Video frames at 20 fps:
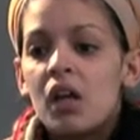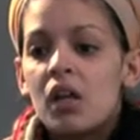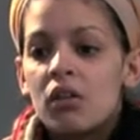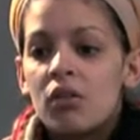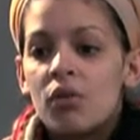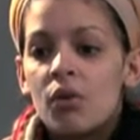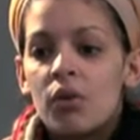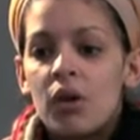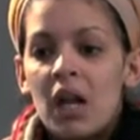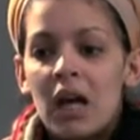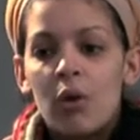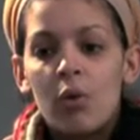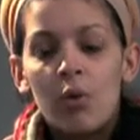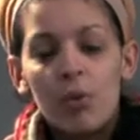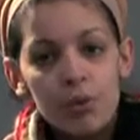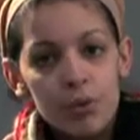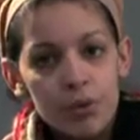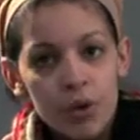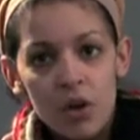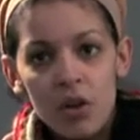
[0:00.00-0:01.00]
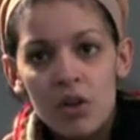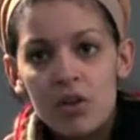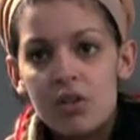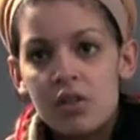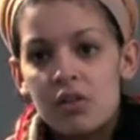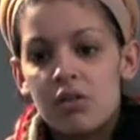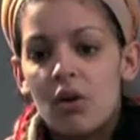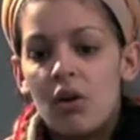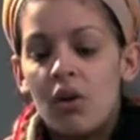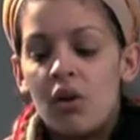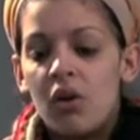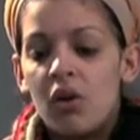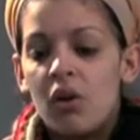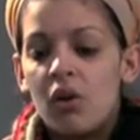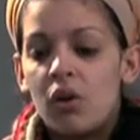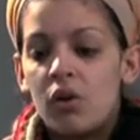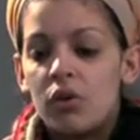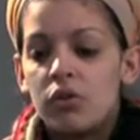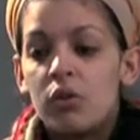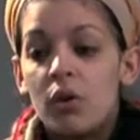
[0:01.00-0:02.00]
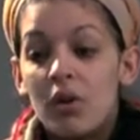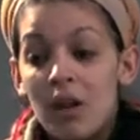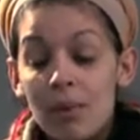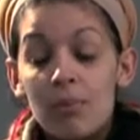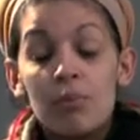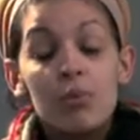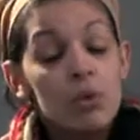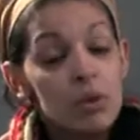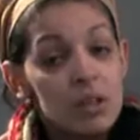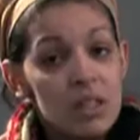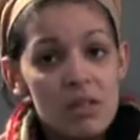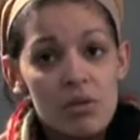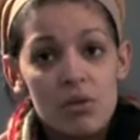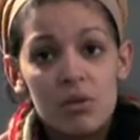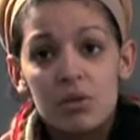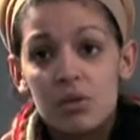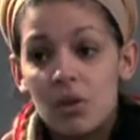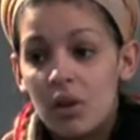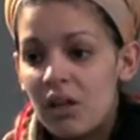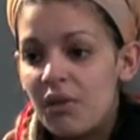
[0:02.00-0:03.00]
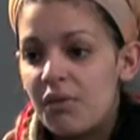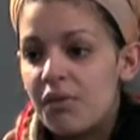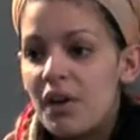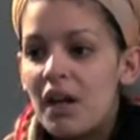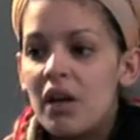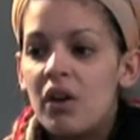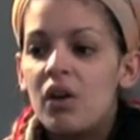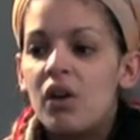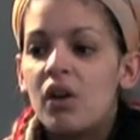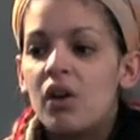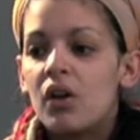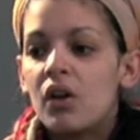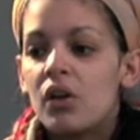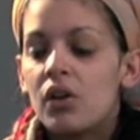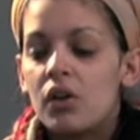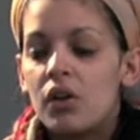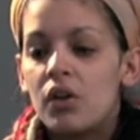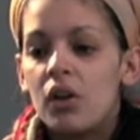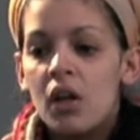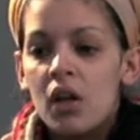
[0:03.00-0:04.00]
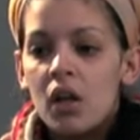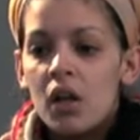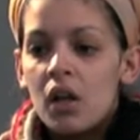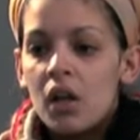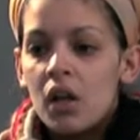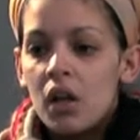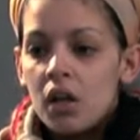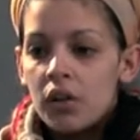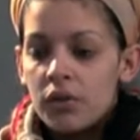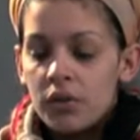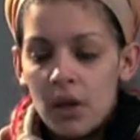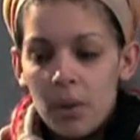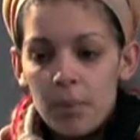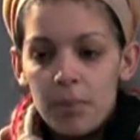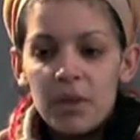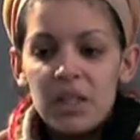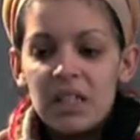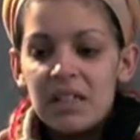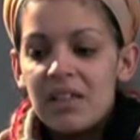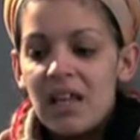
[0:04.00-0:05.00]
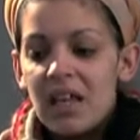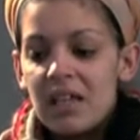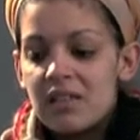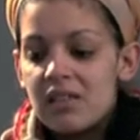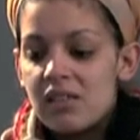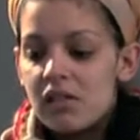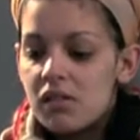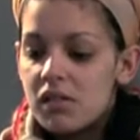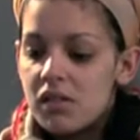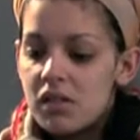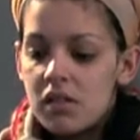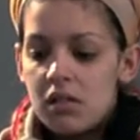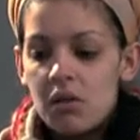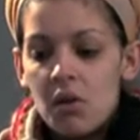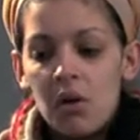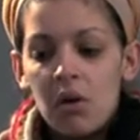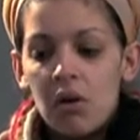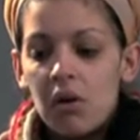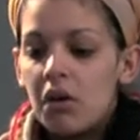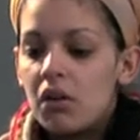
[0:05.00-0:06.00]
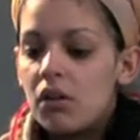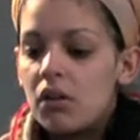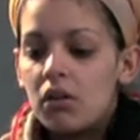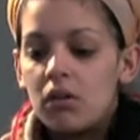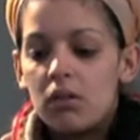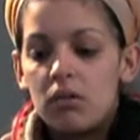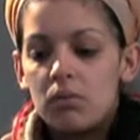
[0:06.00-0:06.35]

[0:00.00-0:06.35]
dans la confiance, dans, l'amour des autres, dans les valeurs, euh, dans la politesse. Sinon, euh,